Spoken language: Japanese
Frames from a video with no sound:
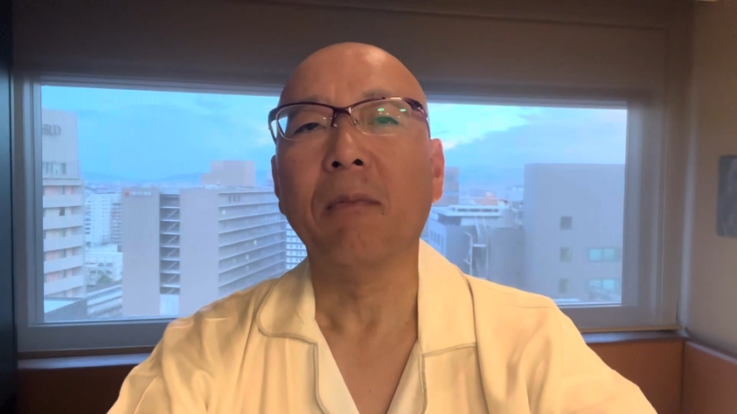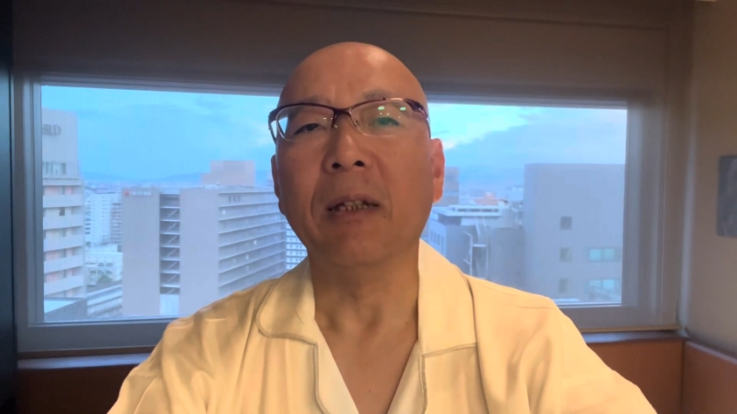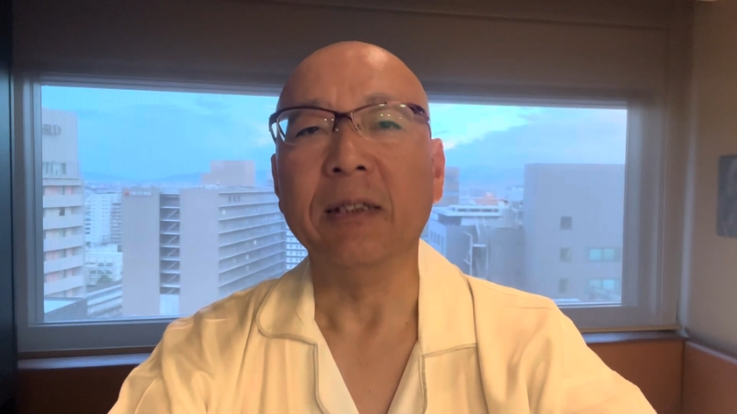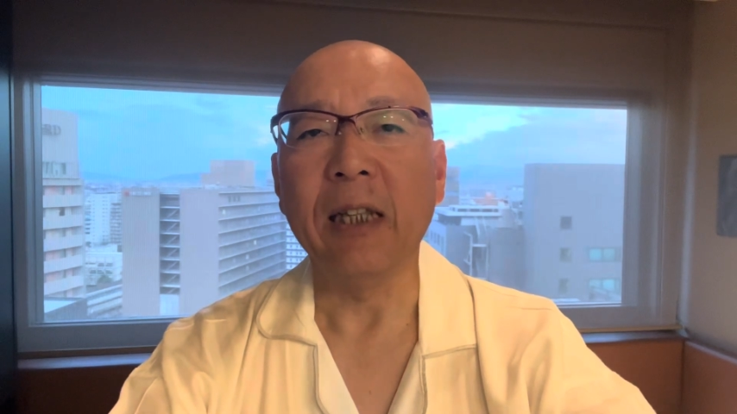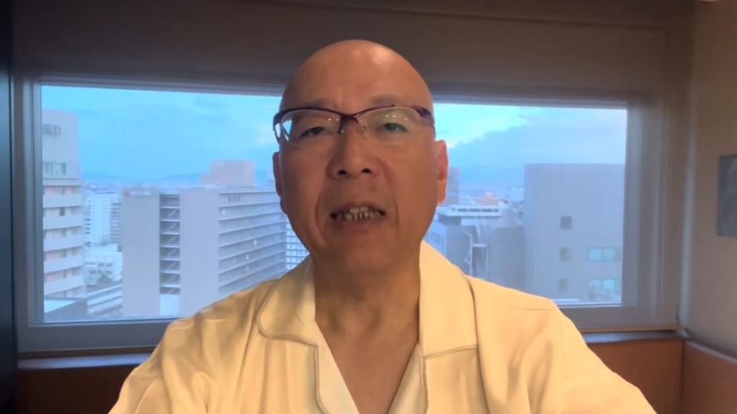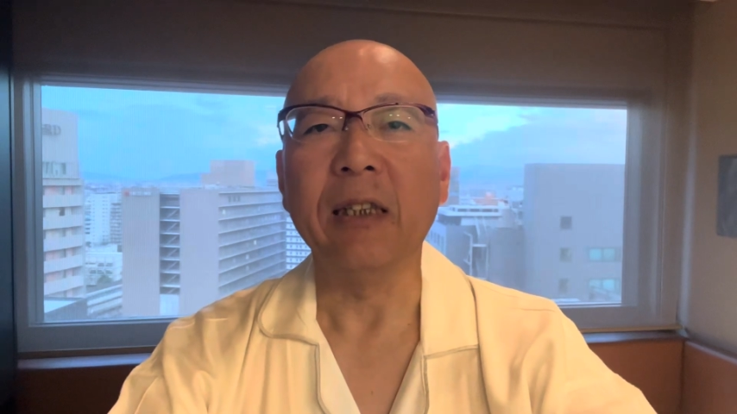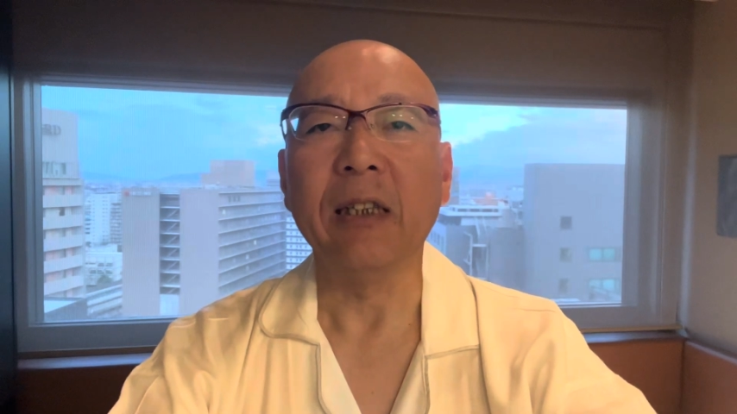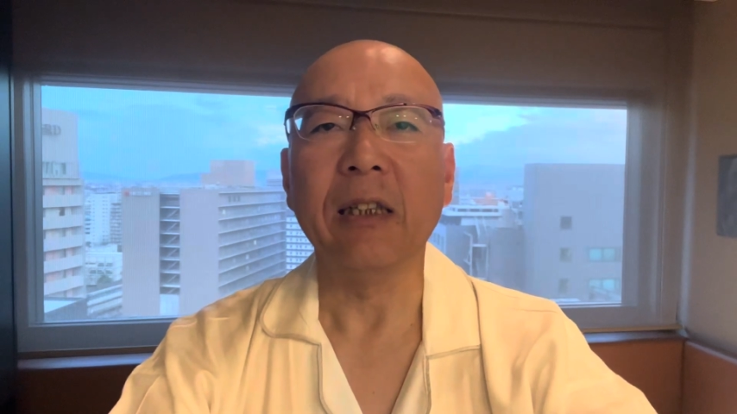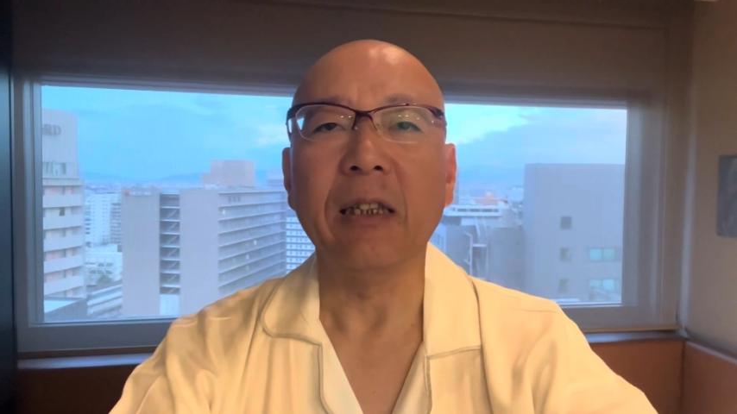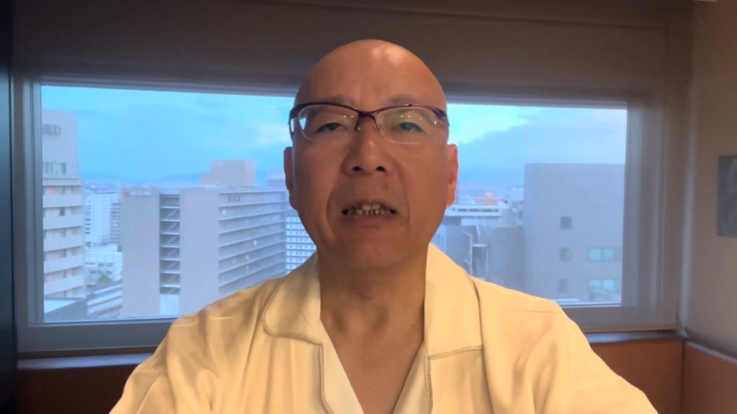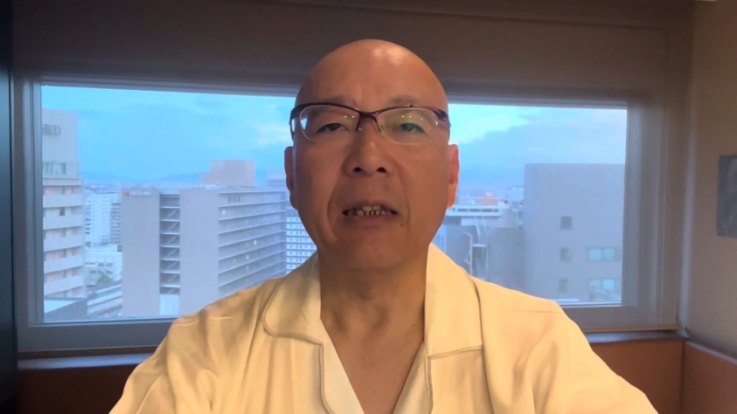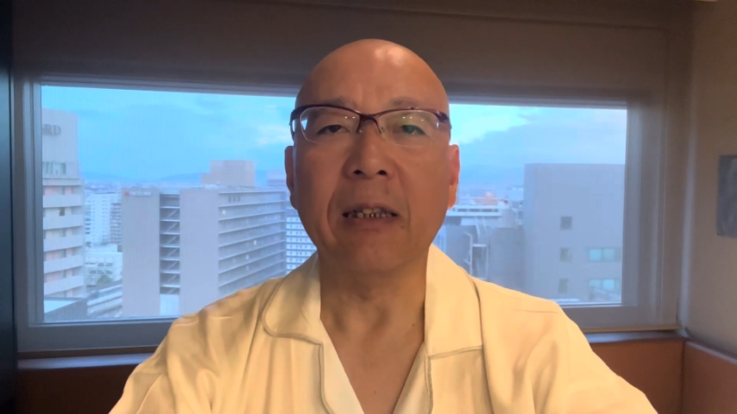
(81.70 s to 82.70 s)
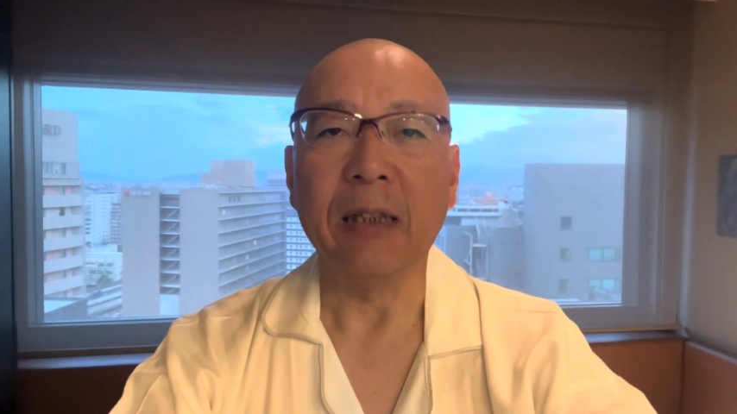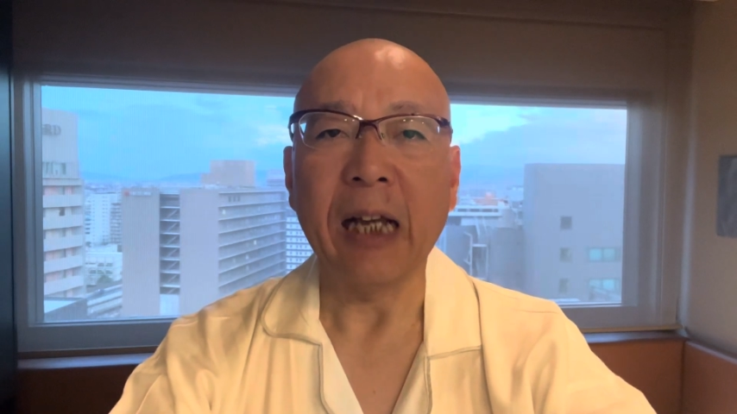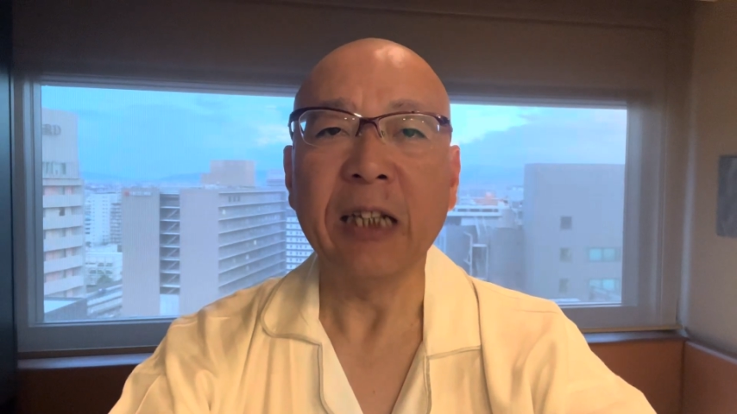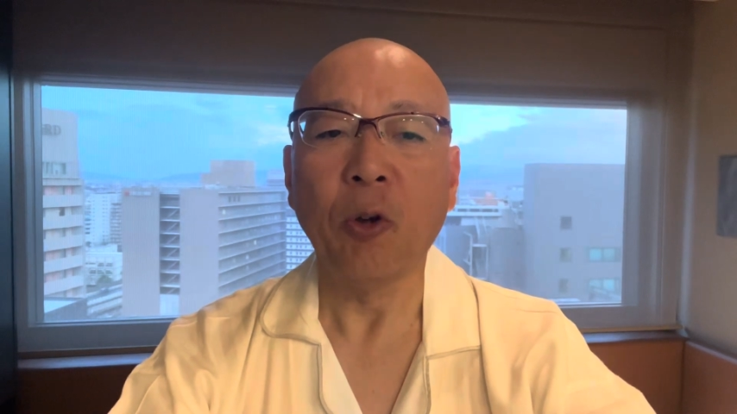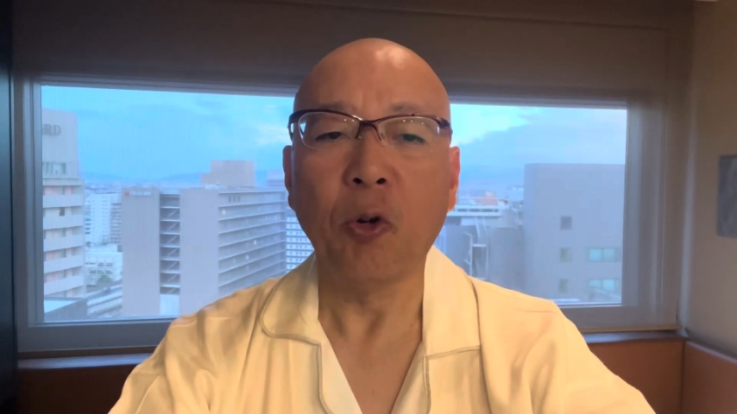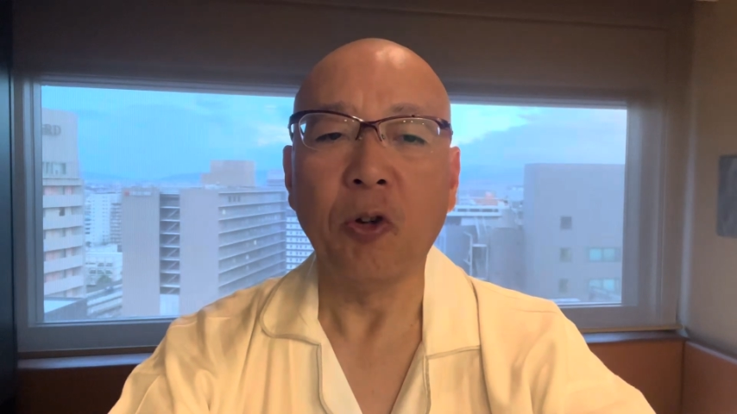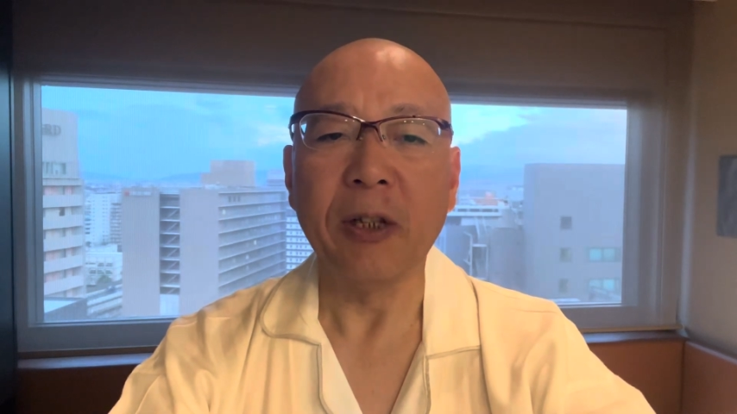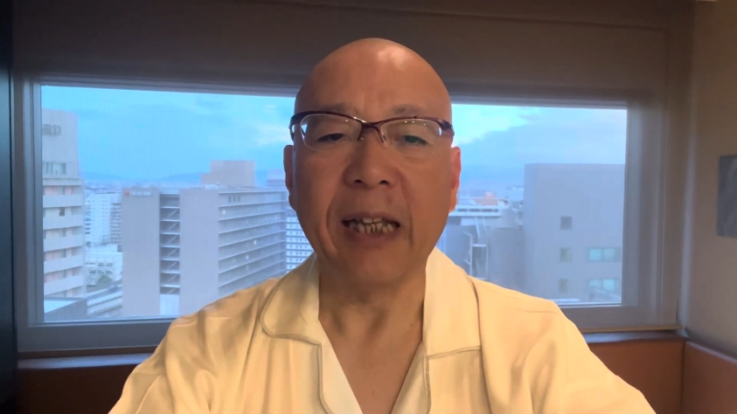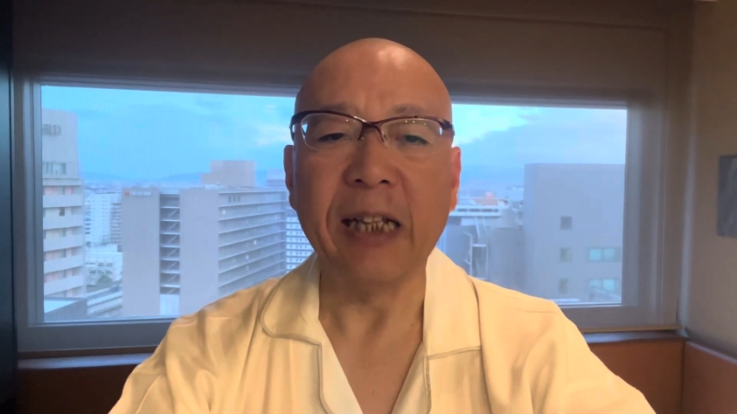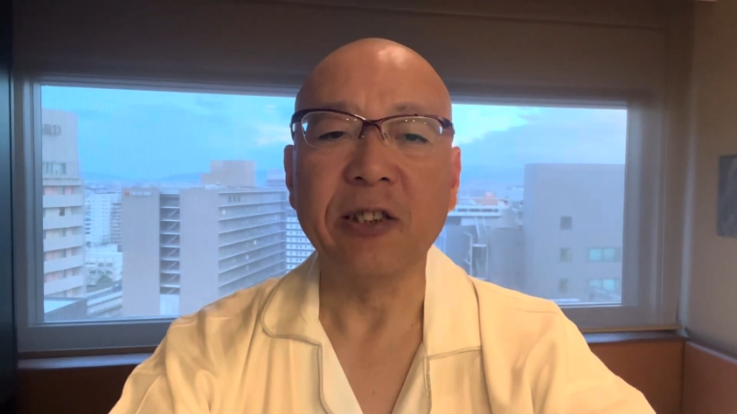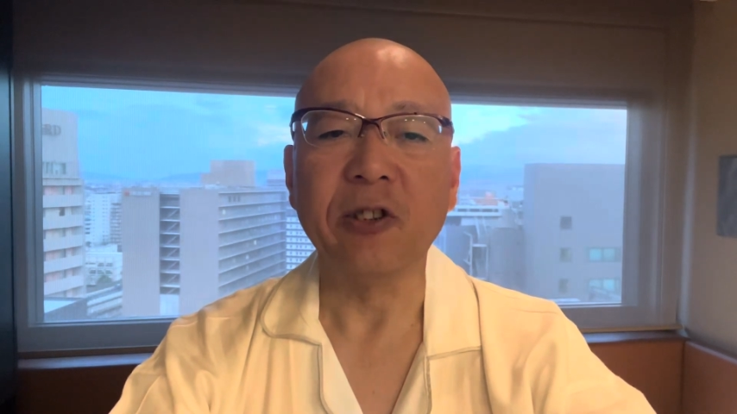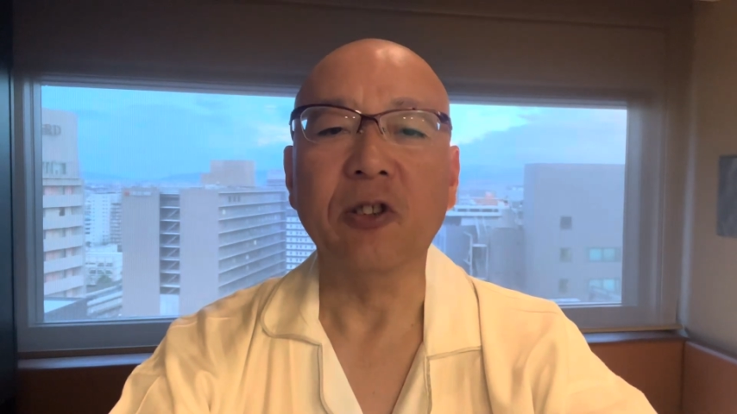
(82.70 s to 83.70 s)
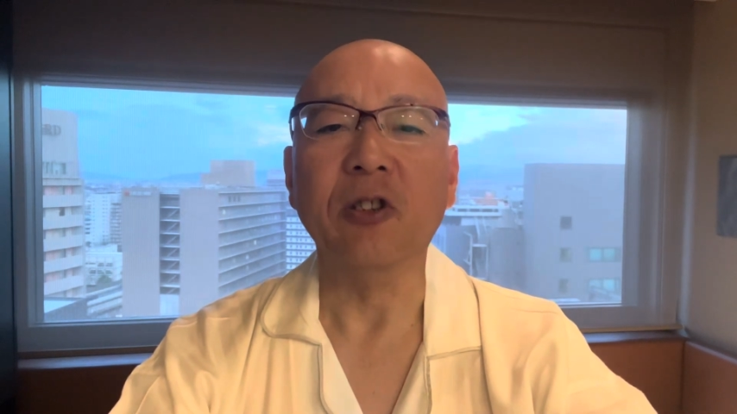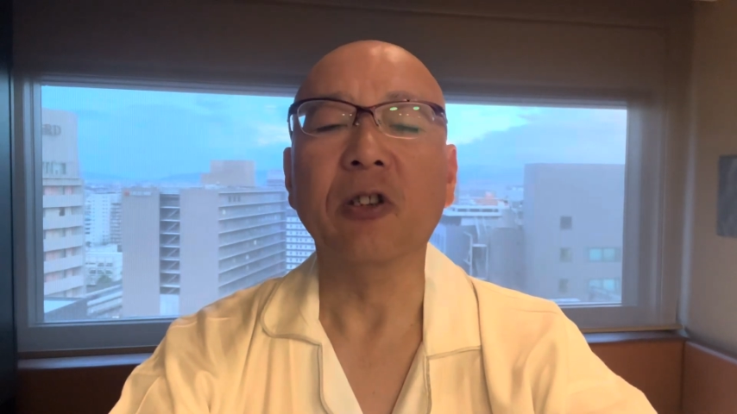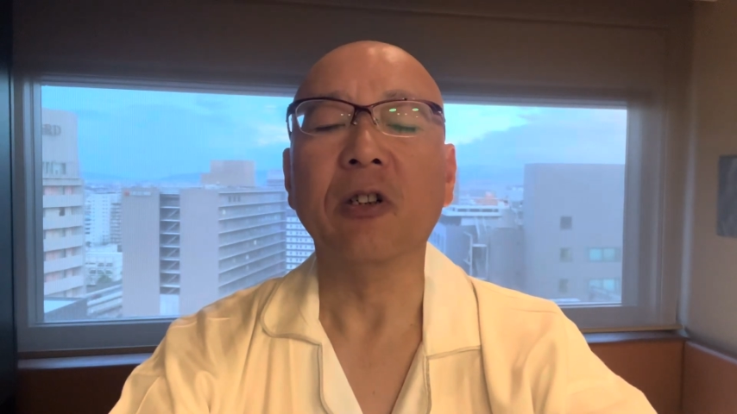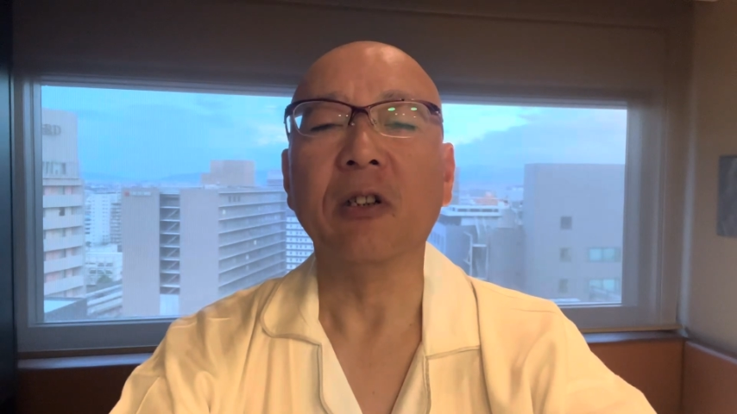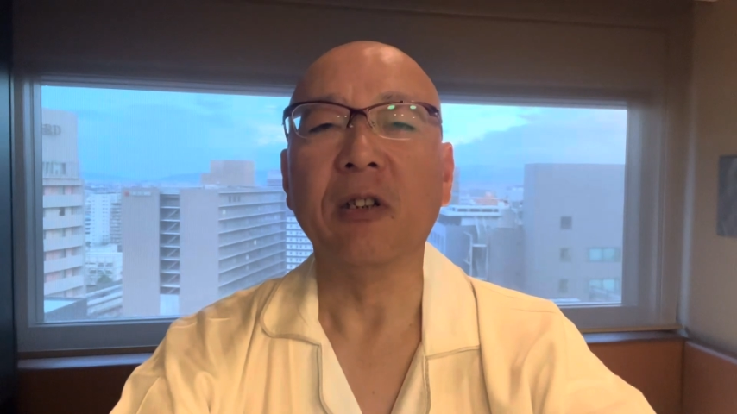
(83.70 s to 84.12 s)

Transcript: 前大統領に対する